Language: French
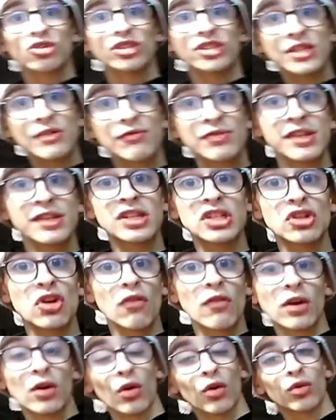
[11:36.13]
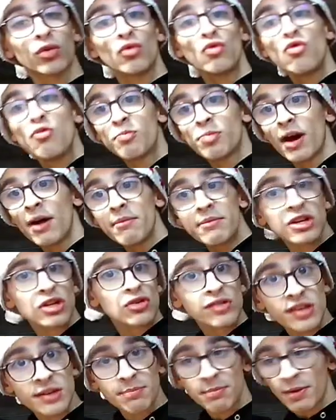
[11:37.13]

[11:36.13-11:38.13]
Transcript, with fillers: si vous êtes déjà en vacances ou pas, mais je sais